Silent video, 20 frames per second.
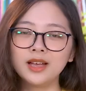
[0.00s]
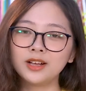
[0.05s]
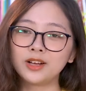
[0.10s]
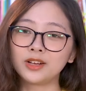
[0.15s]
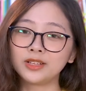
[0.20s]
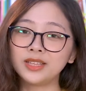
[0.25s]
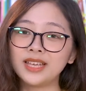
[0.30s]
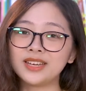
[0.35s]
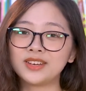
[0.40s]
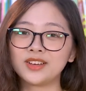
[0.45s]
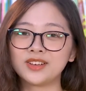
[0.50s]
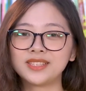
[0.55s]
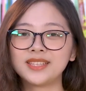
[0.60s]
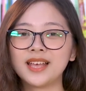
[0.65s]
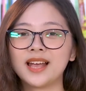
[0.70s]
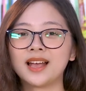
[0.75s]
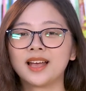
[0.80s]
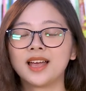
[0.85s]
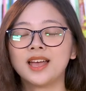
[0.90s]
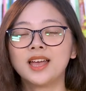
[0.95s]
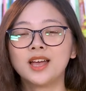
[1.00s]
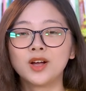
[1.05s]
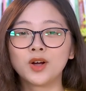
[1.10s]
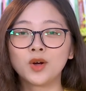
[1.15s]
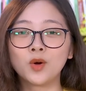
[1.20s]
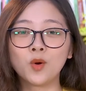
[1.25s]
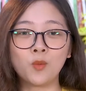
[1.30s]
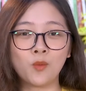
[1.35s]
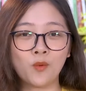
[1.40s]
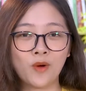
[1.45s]
Có thể nói rằng,
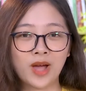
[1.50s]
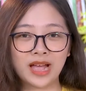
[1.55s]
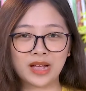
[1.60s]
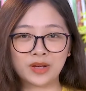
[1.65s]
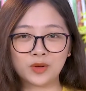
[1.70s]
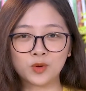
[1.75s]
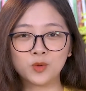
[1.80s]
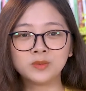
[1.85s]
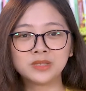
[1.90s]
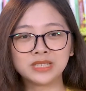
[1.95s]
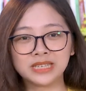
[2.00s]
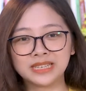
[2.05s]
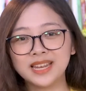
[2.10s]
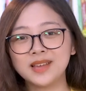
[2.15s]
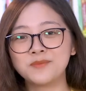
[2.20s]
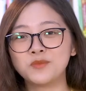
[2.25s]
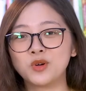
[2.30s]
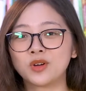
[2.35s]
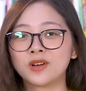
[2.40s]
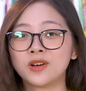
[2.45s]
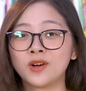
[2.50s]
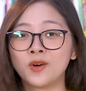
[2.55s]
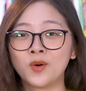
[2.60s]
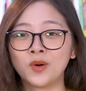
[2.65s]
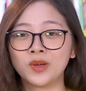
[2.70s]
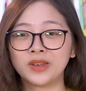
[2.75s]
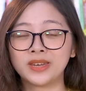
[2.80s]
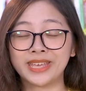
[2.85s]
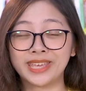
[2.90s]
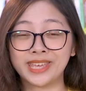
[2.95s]
khủng hoảng cũng chính là một cơ
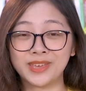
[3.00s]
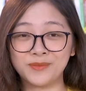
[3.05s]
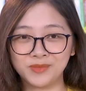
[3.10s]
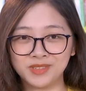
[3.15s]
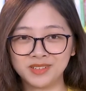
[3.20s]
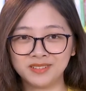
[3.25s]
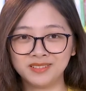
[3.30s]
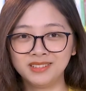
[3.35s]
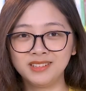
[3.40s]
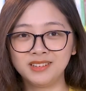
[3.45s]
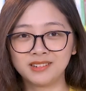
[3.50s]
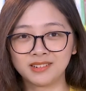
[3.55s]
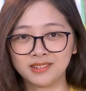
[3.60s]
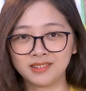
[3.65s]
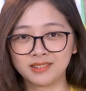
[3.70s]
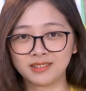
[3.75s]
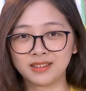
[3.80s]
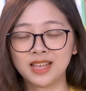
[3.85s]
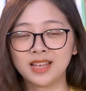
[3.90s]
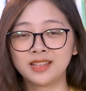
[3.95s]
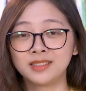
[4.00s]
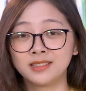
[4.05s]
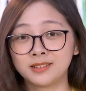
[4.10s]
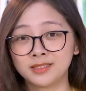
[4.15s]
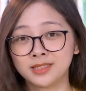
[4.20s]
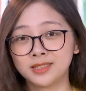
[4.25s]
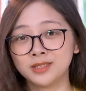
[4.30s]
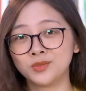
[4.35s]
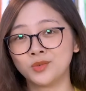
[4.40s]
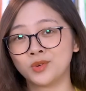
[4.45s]
hội để kiểm chứng thực lực
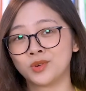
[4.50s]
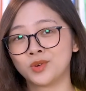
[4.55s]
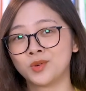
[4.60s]
thực sự của